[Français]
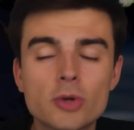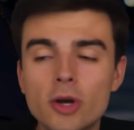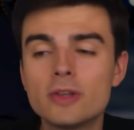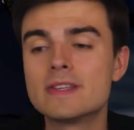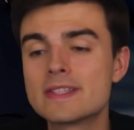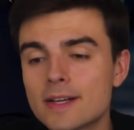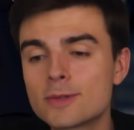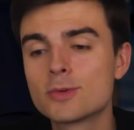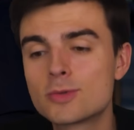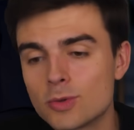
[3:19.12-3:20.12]
ce code
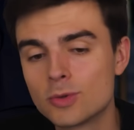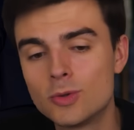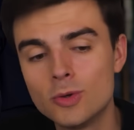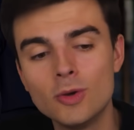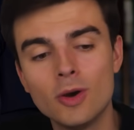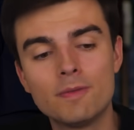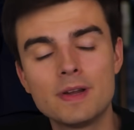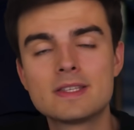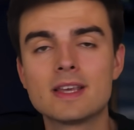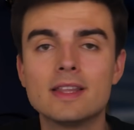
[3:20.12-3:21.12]
562 En
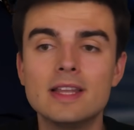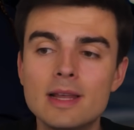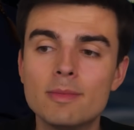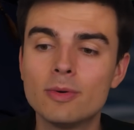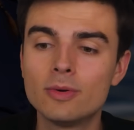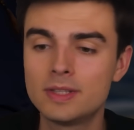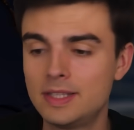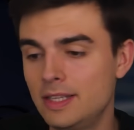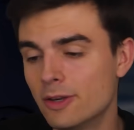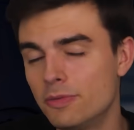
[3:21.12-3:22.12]
fait c'est un élément
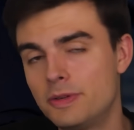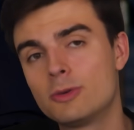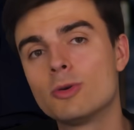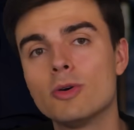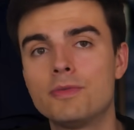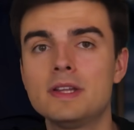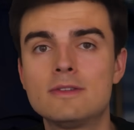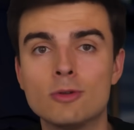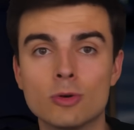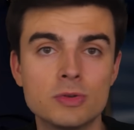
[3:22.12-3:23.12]
qui euh, figure en
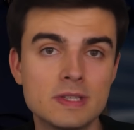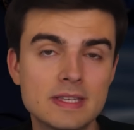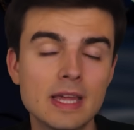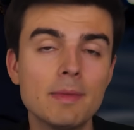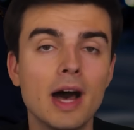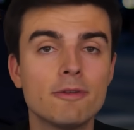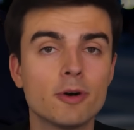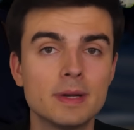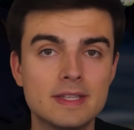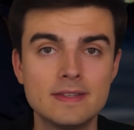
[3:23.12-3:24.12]
fait dans le système
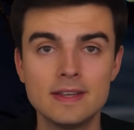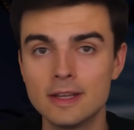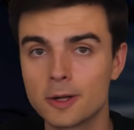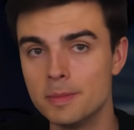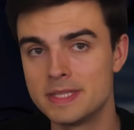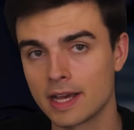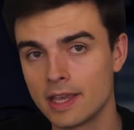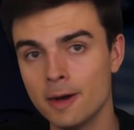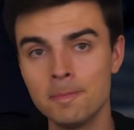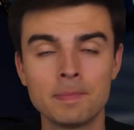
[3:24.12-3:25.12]
informatisé des
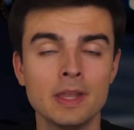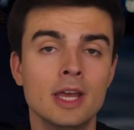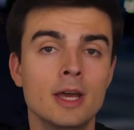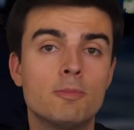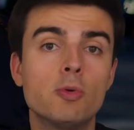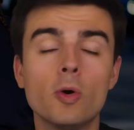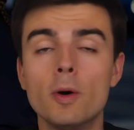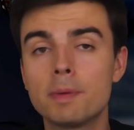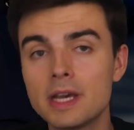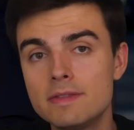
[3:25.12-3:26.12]
commissariats
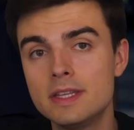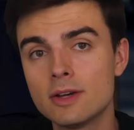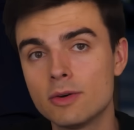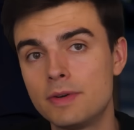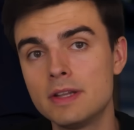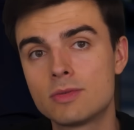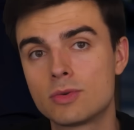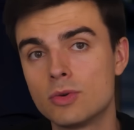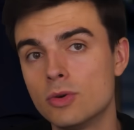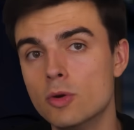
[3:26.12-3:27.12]
pour euh, prévenir en fait
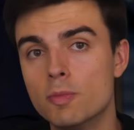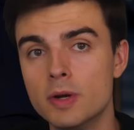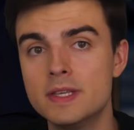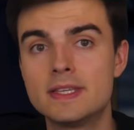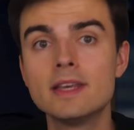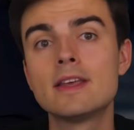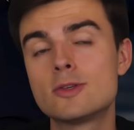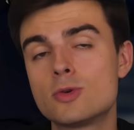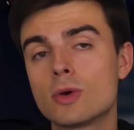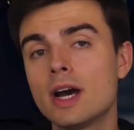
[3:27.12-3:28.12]
que le policier
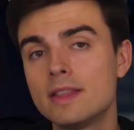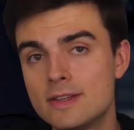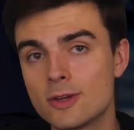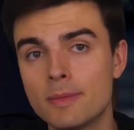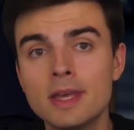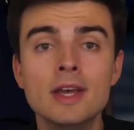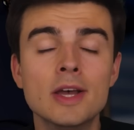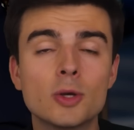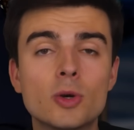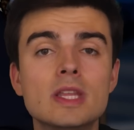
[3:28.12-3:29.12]
n'assurera désormais
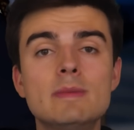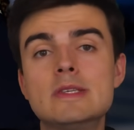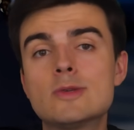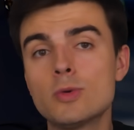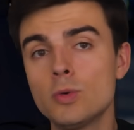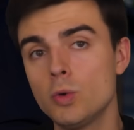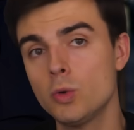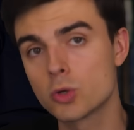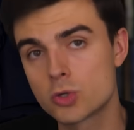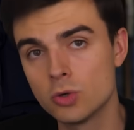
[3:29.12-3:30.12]
que des missions
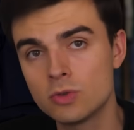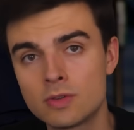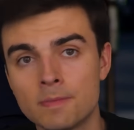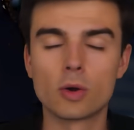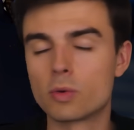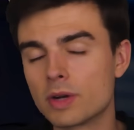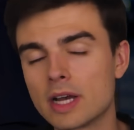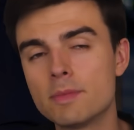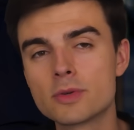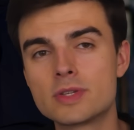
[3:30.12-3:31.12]
urgentes. Alors
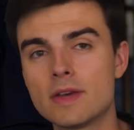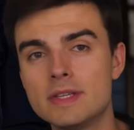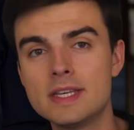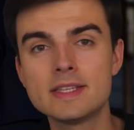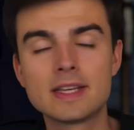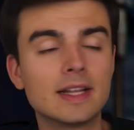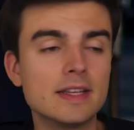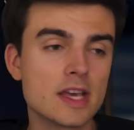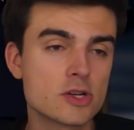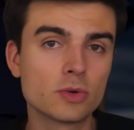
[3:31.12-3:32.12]
concrètement, ce que ça veut dire, c'est que
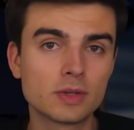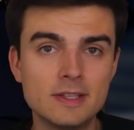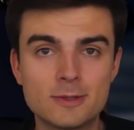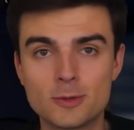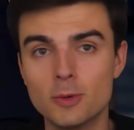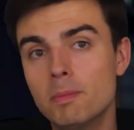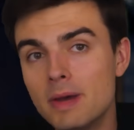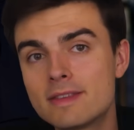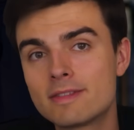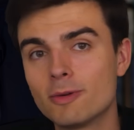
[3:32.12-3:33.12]
les agents qui se
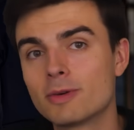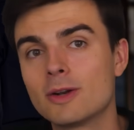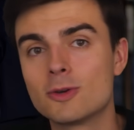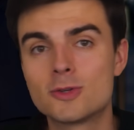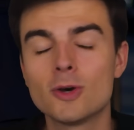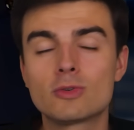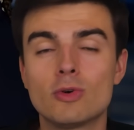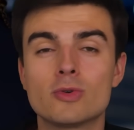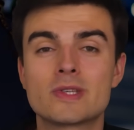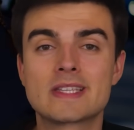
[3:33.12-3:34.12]
mettent en quelque
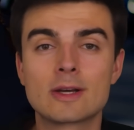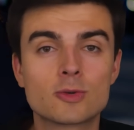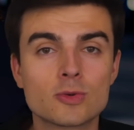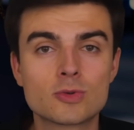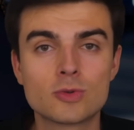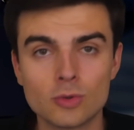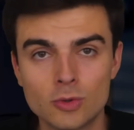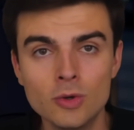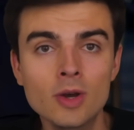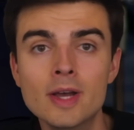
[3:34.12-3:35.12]
sorte en
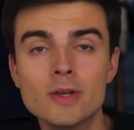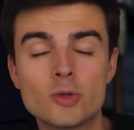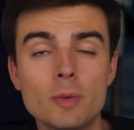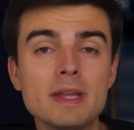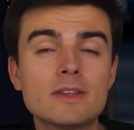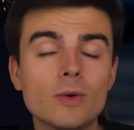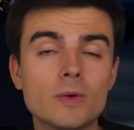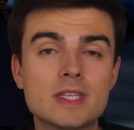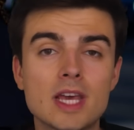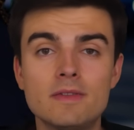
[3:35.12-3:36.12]
562 se mettent
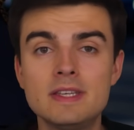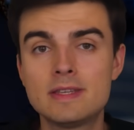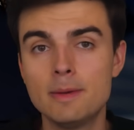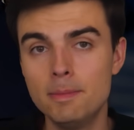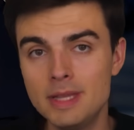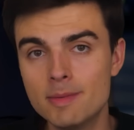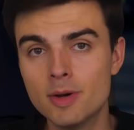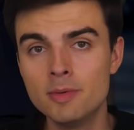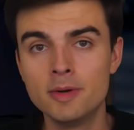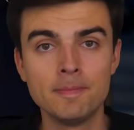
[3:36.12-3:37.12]
en service
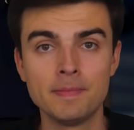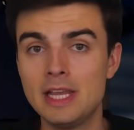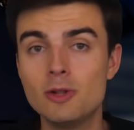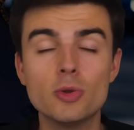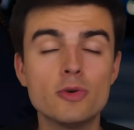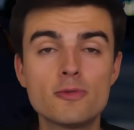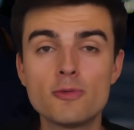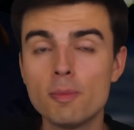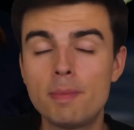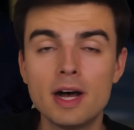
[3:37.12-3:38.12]
minimum. Ils ne
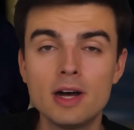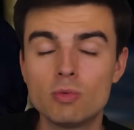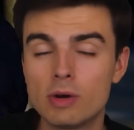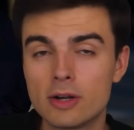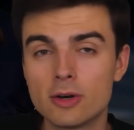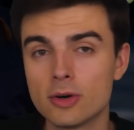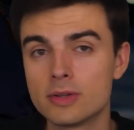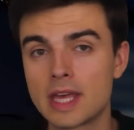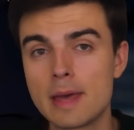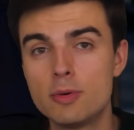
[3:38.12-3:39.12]
font pas ou alors
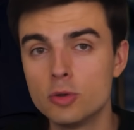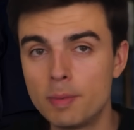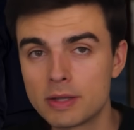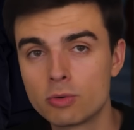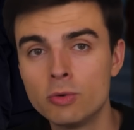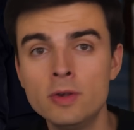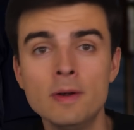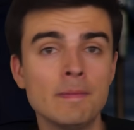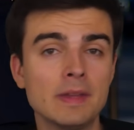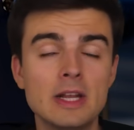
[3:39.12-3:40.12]
euh, très peu de
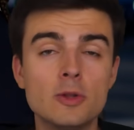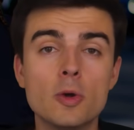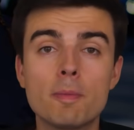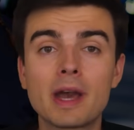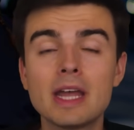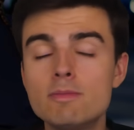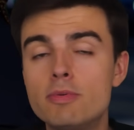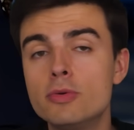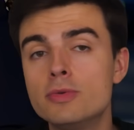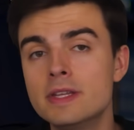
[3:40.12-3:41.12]
patrouilles, ils ne prennent
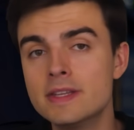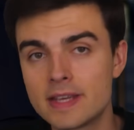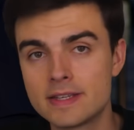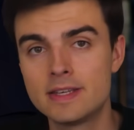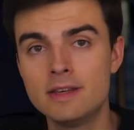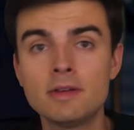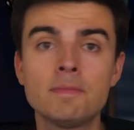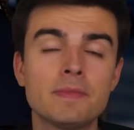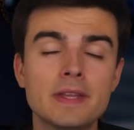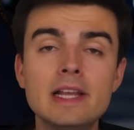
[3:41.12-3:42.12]
plus d'initiative
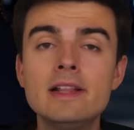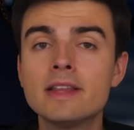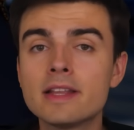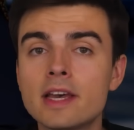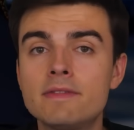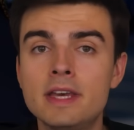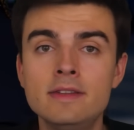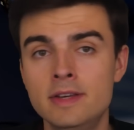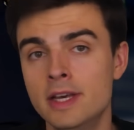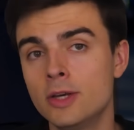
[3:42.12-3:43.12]
ils
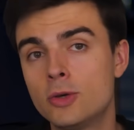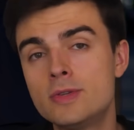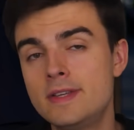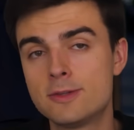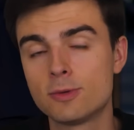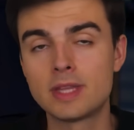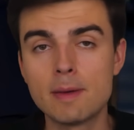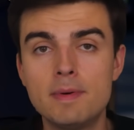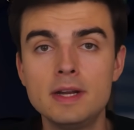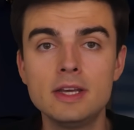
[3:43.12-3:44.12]
n'interviennent que s'ils sont
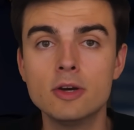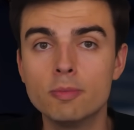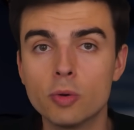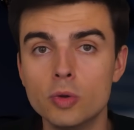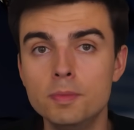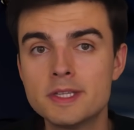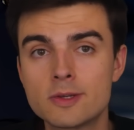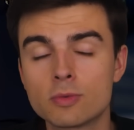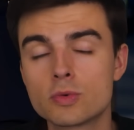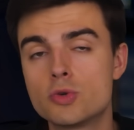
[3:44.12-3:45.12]
appelés euh, pour une
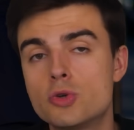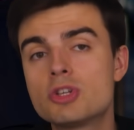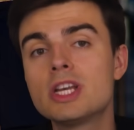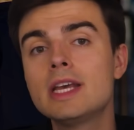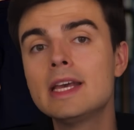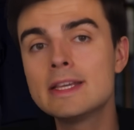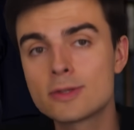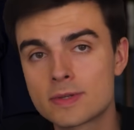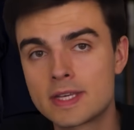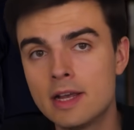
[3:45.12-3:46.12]
mission jugée
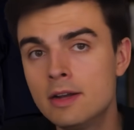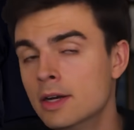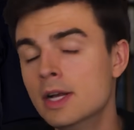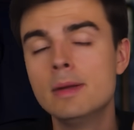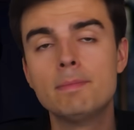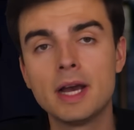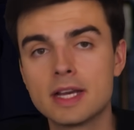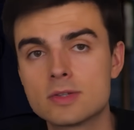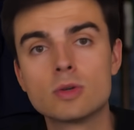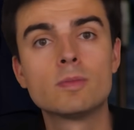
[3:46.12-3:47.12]
essentielle, par
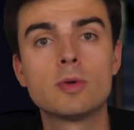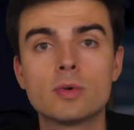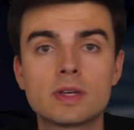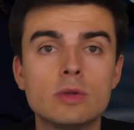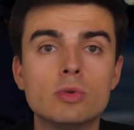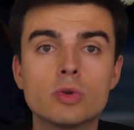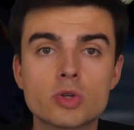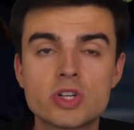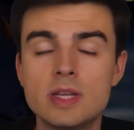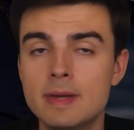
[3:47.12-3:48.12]
exemple en cas de
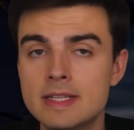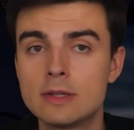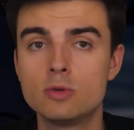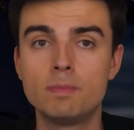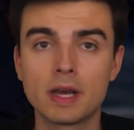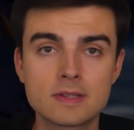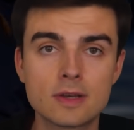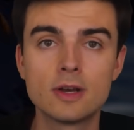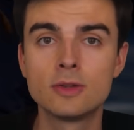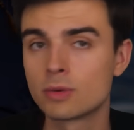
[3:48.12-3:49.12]
danger immédiat d'une
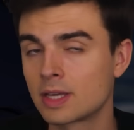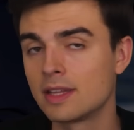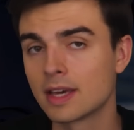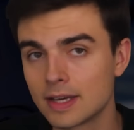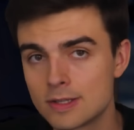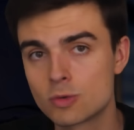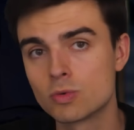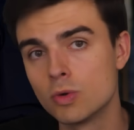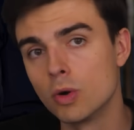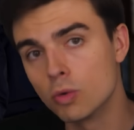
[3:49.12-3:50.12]
personne, en cas
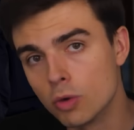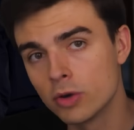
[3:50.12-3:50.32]
d'agression euh, ou